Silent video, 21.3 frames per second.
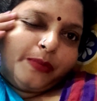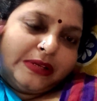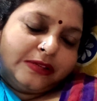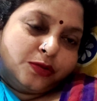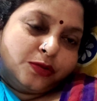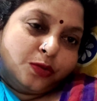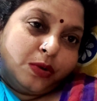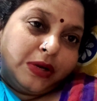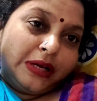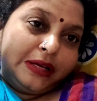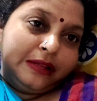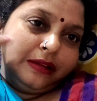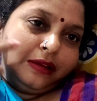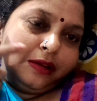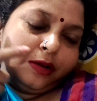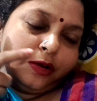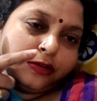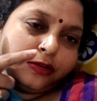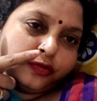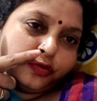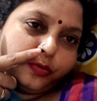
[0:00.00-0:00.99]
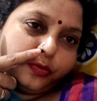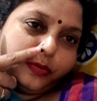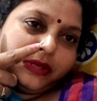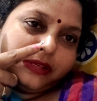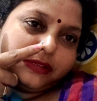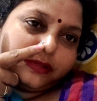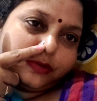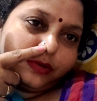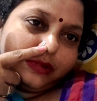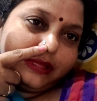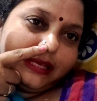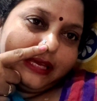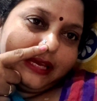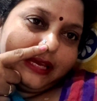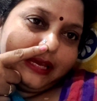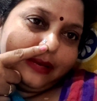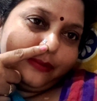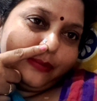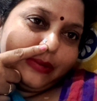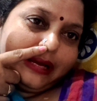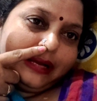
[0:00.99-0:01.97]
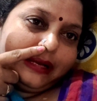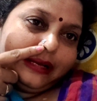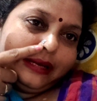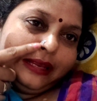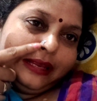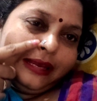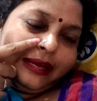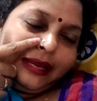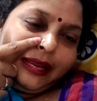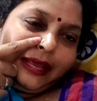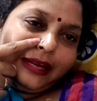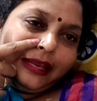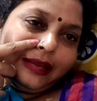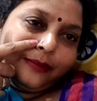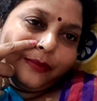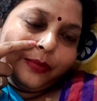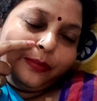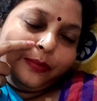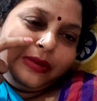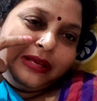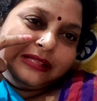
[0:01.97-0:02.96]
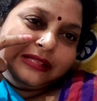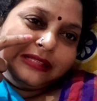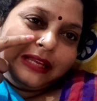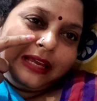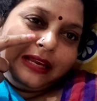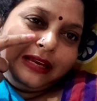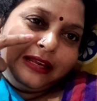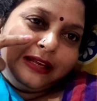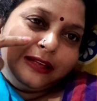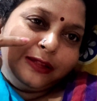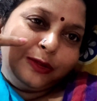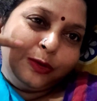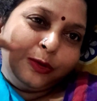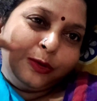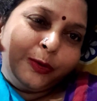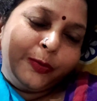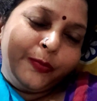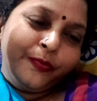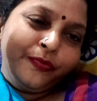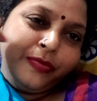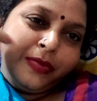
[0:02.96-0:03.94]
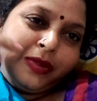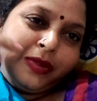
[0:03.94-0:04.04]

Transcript: मैं सो गई थी और सुमी इसको देख के मांग रही है कह रही है मम्मी इसके लिए तो